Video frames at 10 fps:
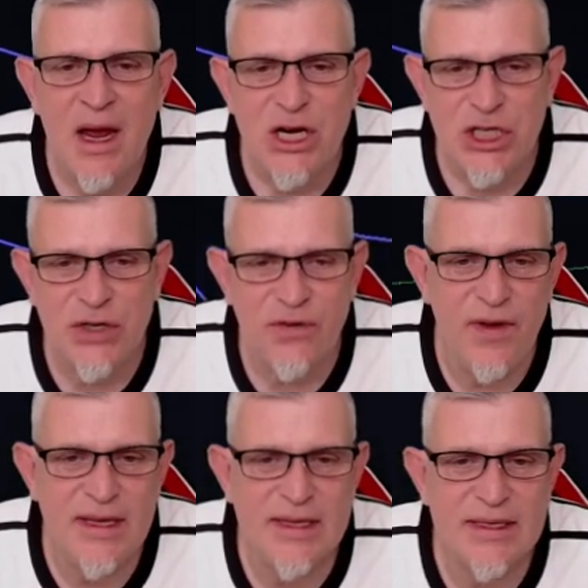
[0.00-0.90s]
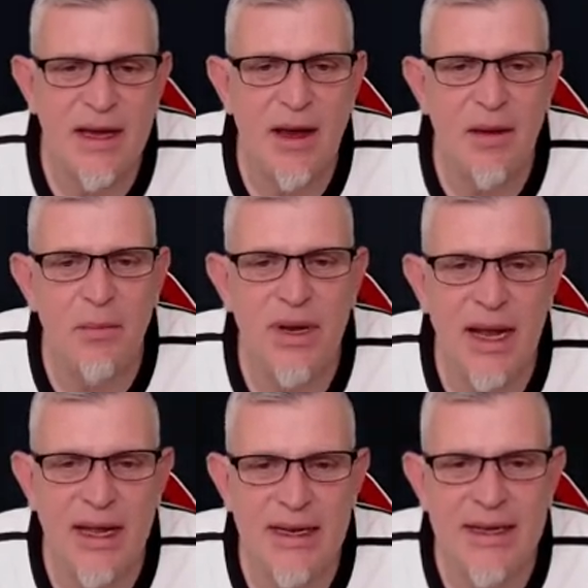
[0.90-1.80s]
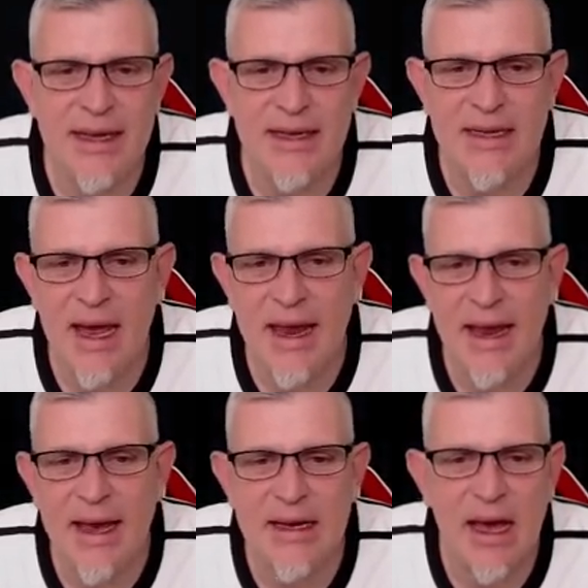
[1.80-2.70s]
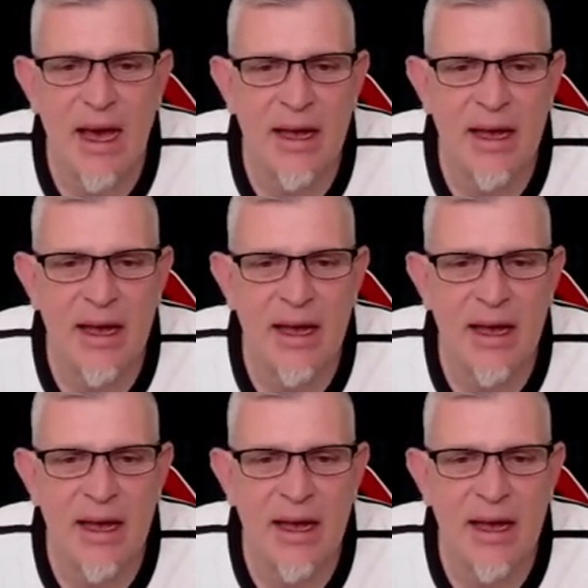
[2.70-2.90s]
Schwesterplanet der Erde,